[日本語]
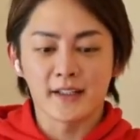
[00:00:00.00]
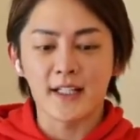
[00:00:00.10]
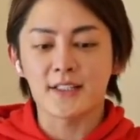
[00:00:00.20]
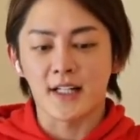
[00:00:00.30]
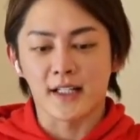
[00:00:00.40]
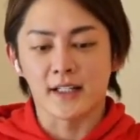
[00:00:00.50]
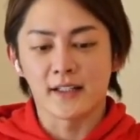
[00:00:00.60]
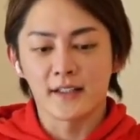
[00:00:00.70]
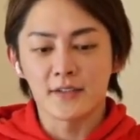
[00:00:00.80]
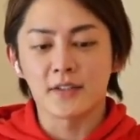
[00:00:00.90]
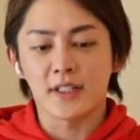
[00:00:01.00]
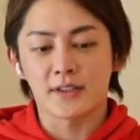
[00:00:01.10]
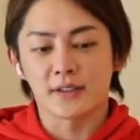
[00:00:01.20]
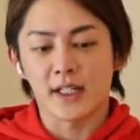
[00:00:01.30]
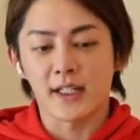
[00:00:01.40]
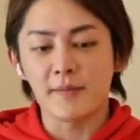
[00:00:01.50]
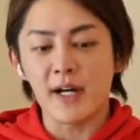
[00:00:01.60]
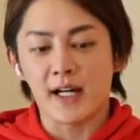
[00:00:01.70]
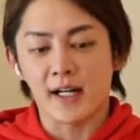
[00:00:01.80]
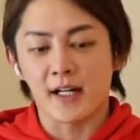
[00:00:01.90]
確かに。そうですよ。だから
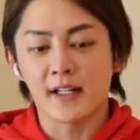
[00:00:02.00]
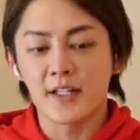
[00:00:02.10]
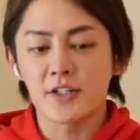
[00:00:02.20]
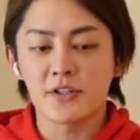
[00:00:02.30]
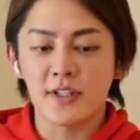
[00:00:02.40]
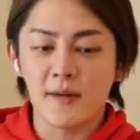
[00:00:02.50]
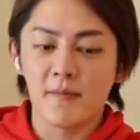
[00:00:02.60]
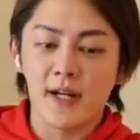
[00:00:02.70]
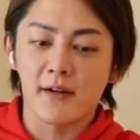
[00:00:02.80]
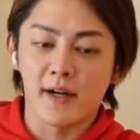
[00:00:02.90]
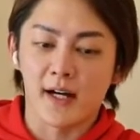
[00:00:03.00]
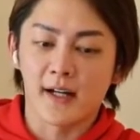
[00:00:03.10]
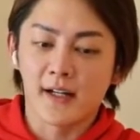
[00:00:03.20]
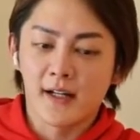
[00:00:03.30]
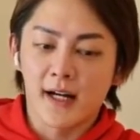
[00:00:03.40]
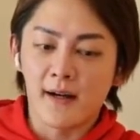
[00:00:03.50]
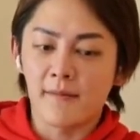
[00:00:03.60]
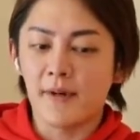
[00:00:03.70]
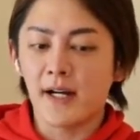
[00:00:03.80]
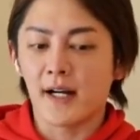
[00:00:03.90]
今から20年は、
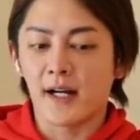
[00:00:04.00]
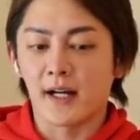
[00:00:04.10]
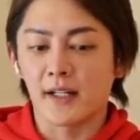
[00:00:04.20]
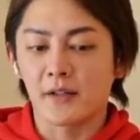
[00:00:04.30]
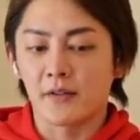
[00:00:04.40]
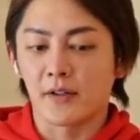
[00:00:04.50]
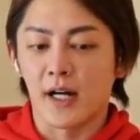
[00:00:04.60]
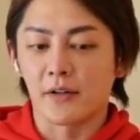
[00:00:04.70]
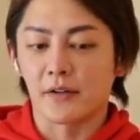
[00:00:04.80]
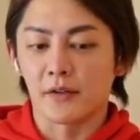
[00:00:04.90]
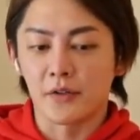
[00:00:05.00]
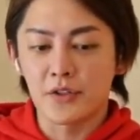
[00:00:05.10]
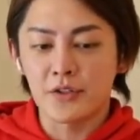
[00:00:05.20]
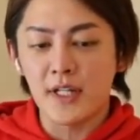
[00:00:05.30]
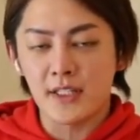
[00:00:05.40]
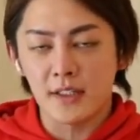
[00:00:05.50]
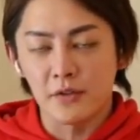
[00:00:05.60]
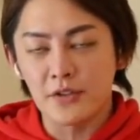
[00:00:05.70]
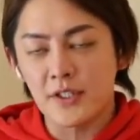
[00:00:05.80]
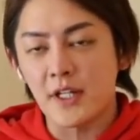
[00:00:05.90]
ハンバーガー1個買うのに60円、
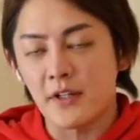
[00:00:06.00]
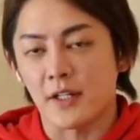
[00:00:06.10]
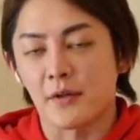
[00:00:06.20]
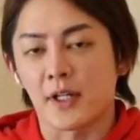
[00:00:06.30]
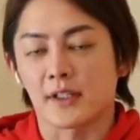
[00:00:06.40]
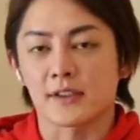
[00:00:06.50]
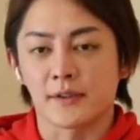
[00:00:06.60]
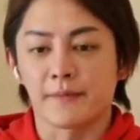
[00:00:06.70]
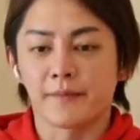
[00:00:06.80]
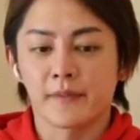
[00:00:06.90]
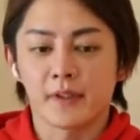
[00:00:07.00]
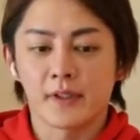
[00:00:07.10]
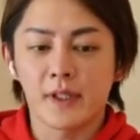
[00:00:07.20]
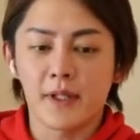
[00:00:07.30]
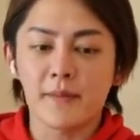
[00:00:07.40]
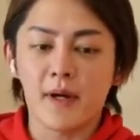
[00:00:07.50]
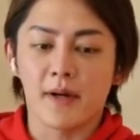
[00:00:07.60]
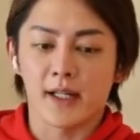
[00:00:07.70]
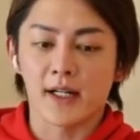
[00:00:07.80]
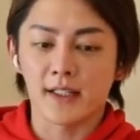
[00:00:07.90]
60円ぐらいでよかったんですよ。でも今
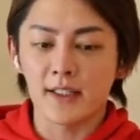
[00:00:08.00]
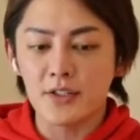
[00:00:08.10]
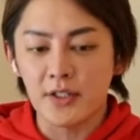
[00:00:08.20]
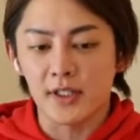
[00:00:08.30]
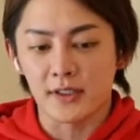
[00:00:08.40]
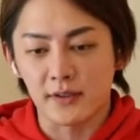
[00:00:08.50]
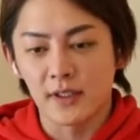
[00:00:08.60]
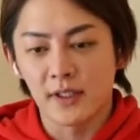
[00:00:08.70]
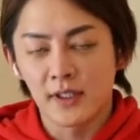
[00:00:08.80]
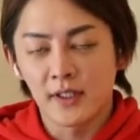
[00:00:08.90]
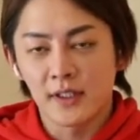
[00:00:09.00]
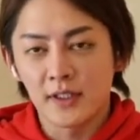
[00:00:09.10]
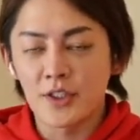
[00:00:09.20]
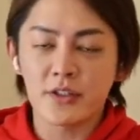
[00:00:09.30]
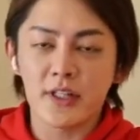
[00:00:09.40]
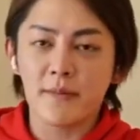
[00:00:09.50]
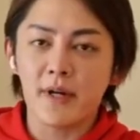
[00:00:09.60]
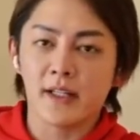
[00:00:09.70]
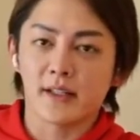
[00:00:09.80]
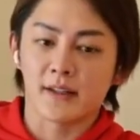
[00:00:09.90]
は130円ですよ。20年
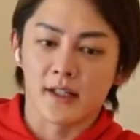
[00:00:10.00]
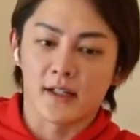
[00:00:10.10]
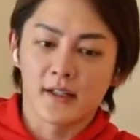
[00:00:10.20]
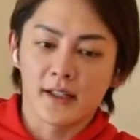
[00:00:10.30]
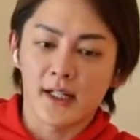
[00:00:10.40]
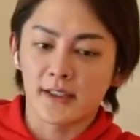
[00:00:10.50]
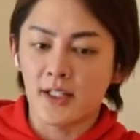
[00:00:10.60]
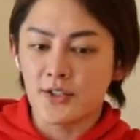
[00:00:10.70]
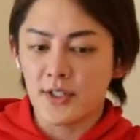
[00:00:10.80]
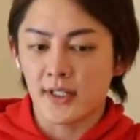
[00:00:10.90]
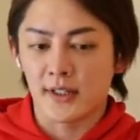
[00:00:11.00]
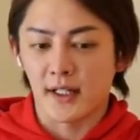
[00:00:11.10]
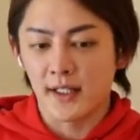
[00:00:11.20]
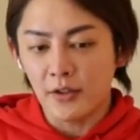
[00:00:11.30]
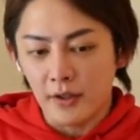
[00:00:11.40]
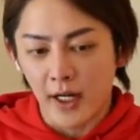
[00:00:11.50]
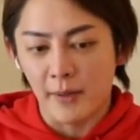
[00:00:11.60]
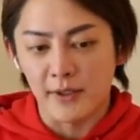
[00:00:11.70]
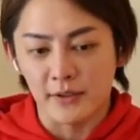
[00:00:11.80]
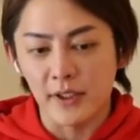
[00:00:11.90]
前だったら、130円だったら2個買
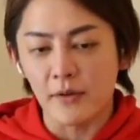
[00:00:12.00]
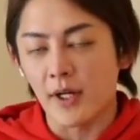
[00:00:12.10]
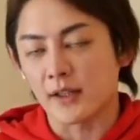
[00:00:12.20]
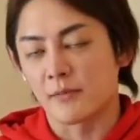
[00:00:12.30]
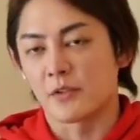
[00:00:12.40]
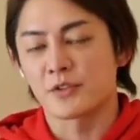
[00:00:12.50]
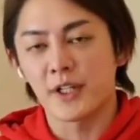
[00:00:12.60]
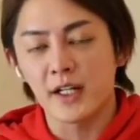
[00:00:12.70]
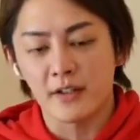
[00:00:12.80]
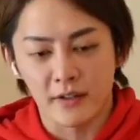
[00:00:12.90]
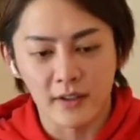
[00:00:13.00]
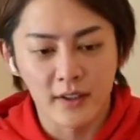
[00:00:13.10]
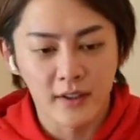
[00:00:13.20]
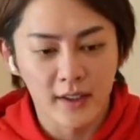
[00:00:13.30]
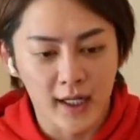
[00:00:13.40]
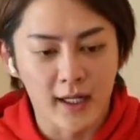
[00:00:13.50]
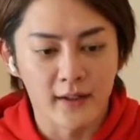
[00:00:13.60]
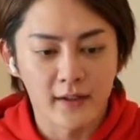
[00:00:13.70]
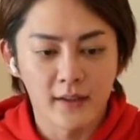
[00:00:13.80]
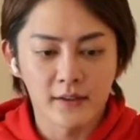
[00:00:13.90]
えますよ。2個買ってもお釣りが来る。はい。
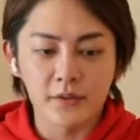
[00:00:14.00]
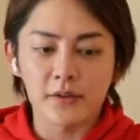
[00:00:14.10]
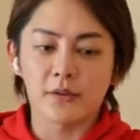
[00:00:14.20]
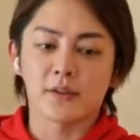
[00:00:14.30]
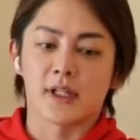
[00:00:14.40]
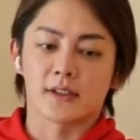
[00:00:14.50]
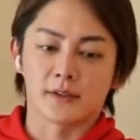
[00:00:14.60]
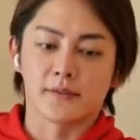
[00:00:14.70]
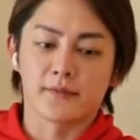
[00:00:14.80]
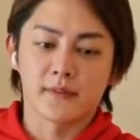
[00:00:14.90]
そういうことなんですよ。